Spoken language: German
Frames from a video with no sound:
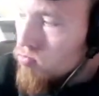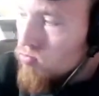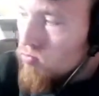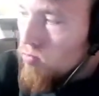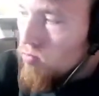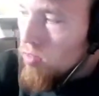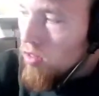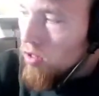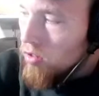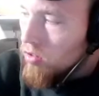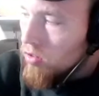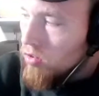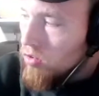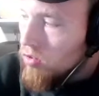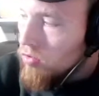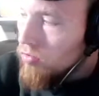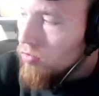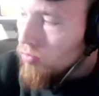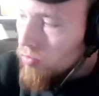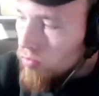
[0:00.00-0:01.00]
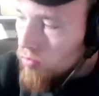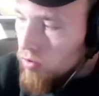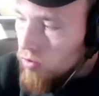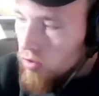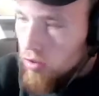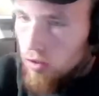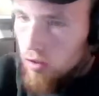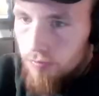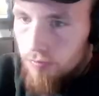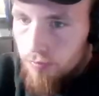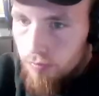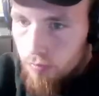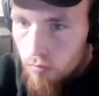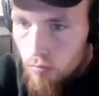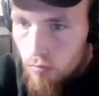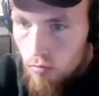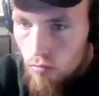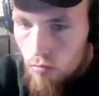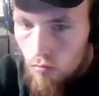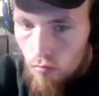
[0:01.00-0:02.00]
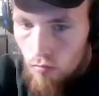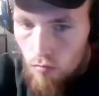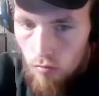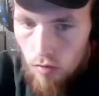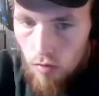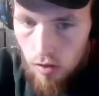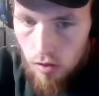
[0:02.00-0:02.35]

Ich ging meinen Weg immer, egal auf wie heiß